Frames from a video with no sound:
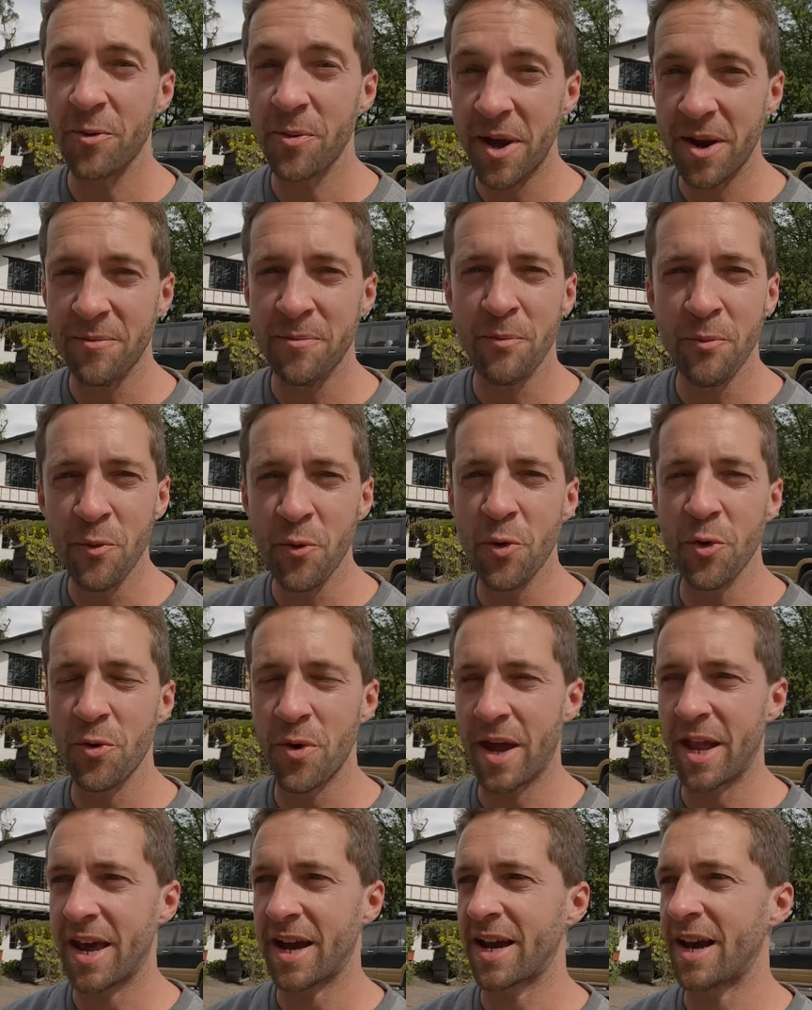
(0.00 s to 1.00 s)
a comer muy
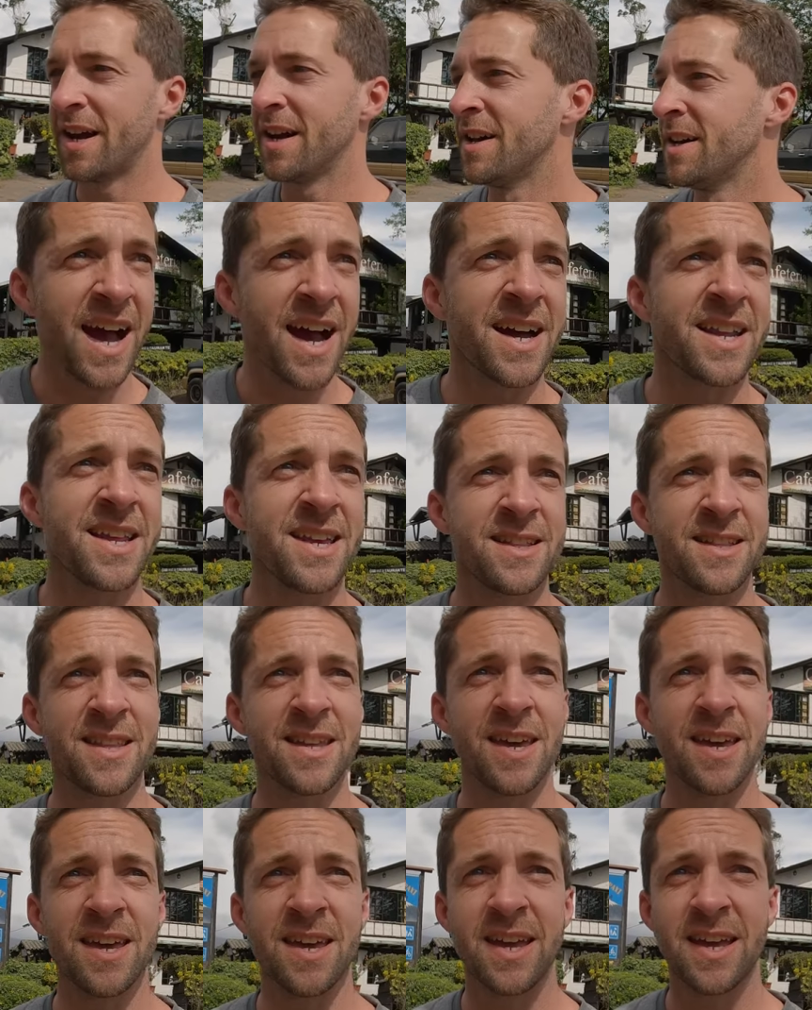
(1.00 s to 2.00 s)
bien acá. Hagan
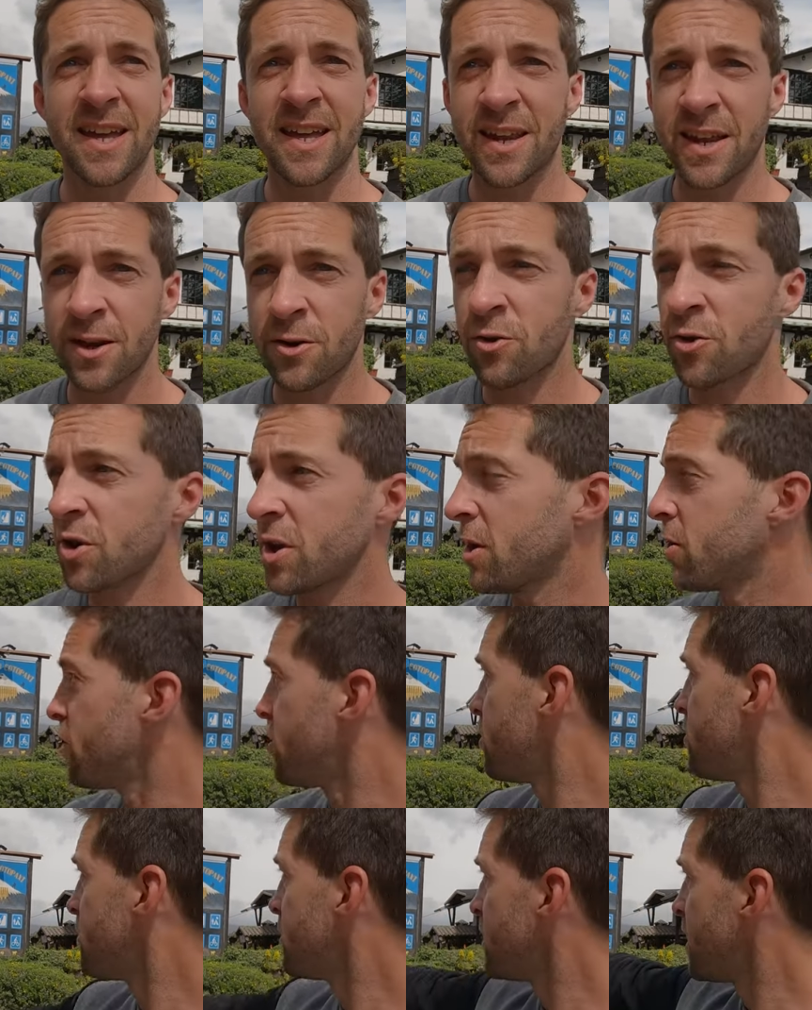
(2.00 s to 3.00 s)
este
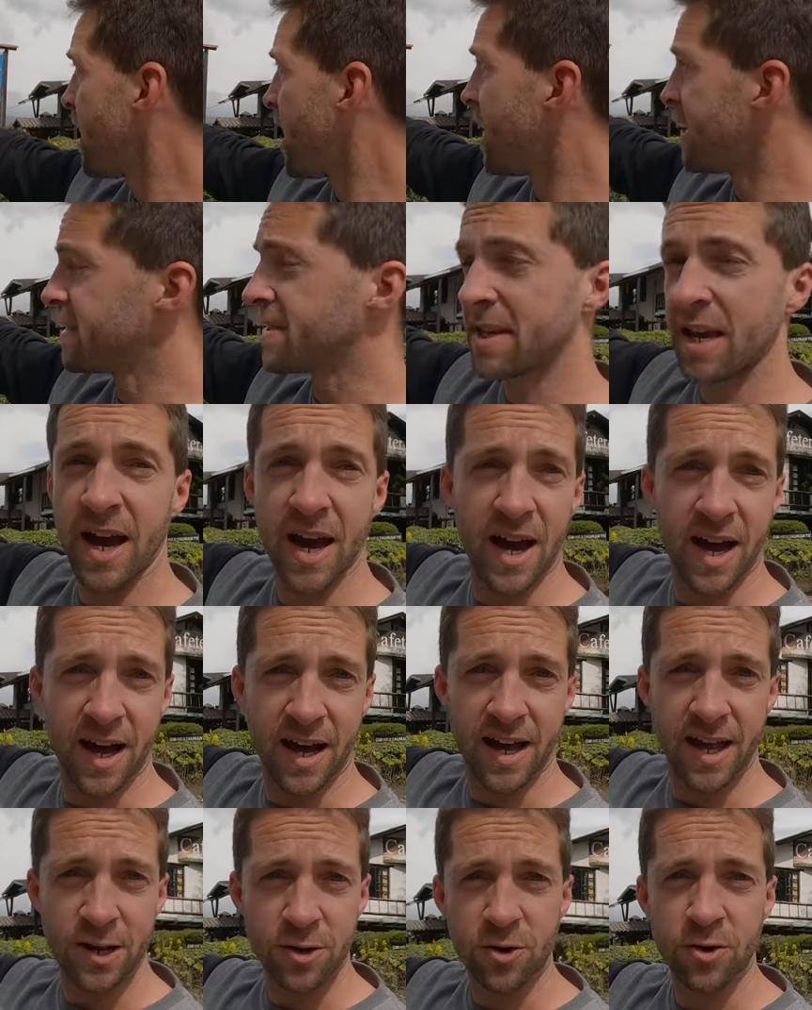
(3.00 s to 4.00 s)
recorrido
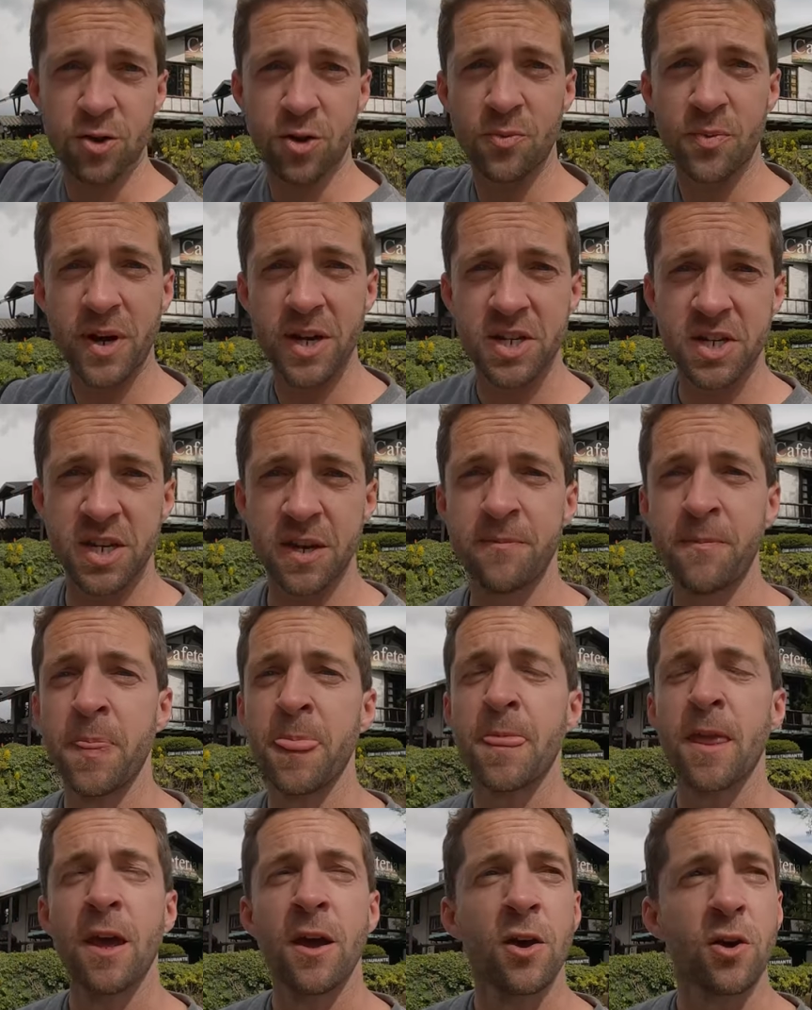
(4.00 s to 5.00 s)
hacia el Cotopaxi
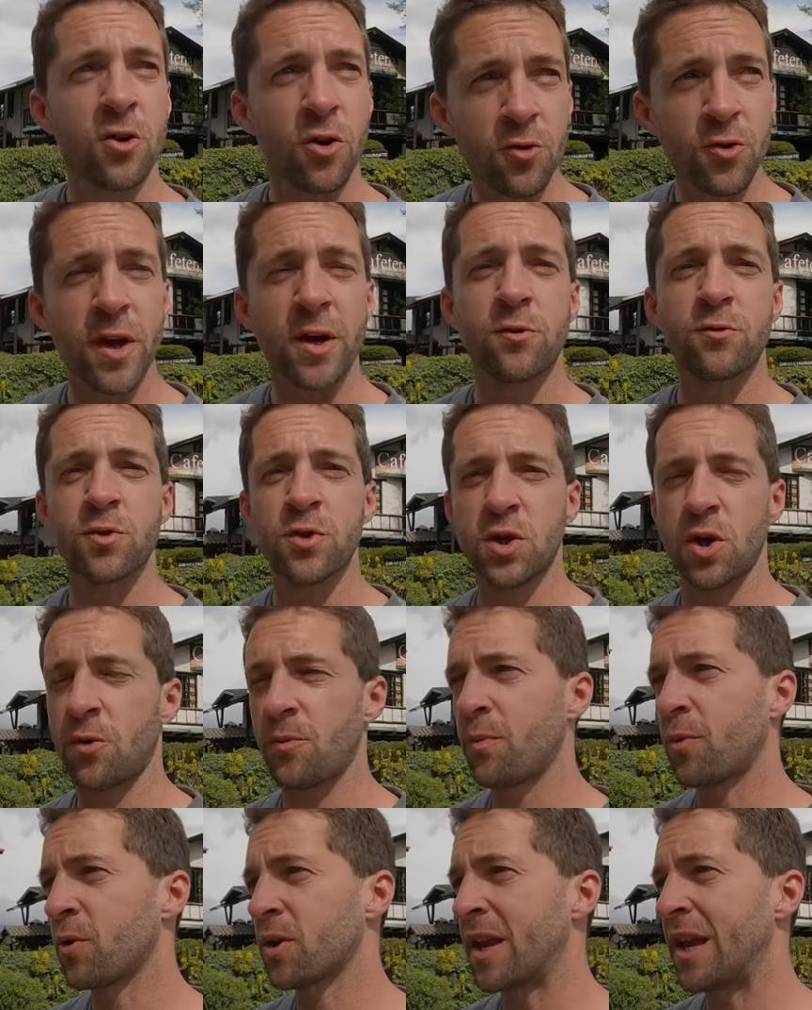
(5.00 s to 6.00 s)
con una
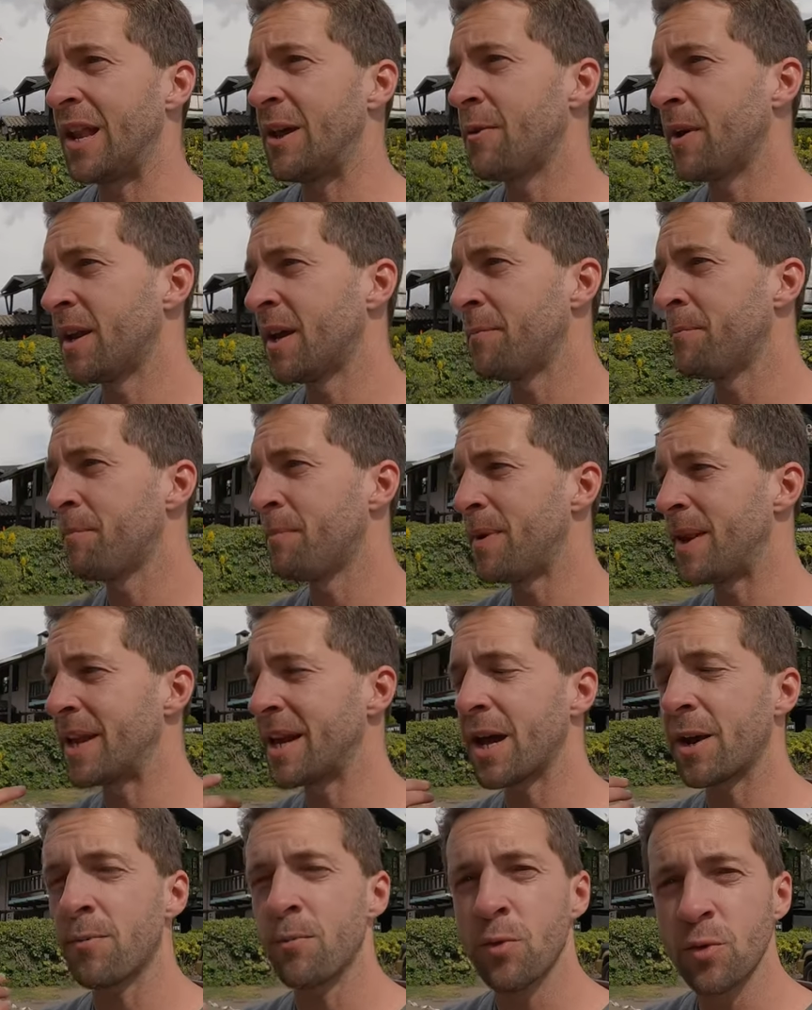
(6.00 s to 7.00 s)
excursión porque les van a
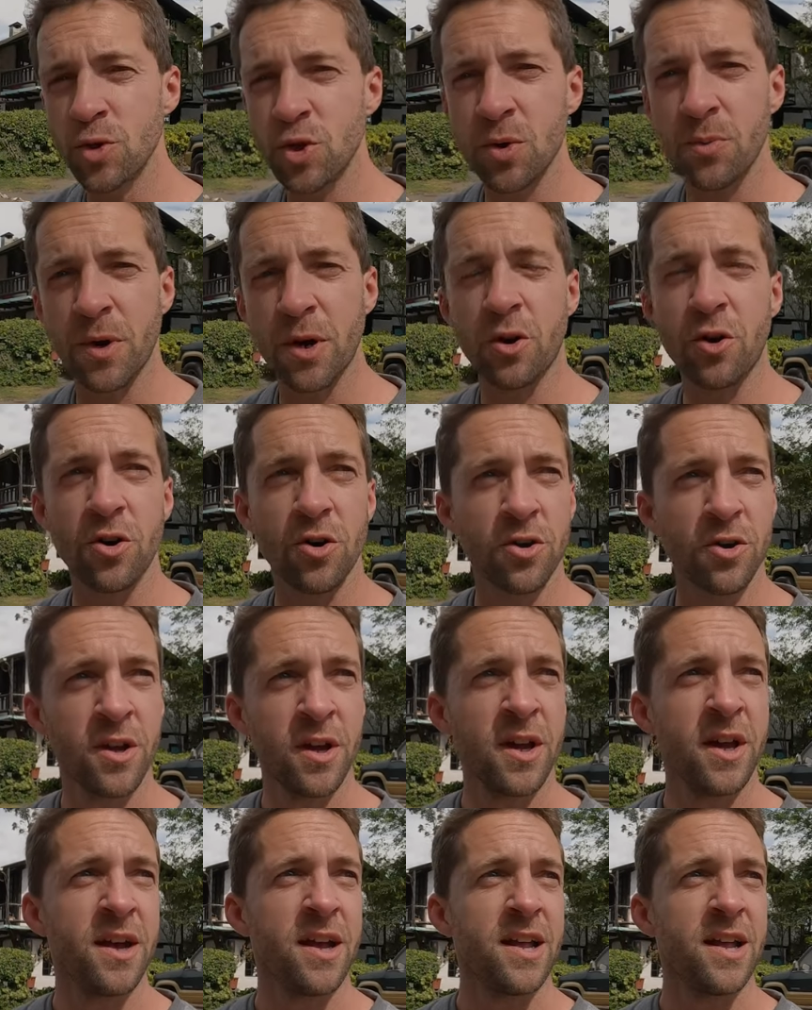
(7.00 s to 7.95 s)
explicar mucho mejor,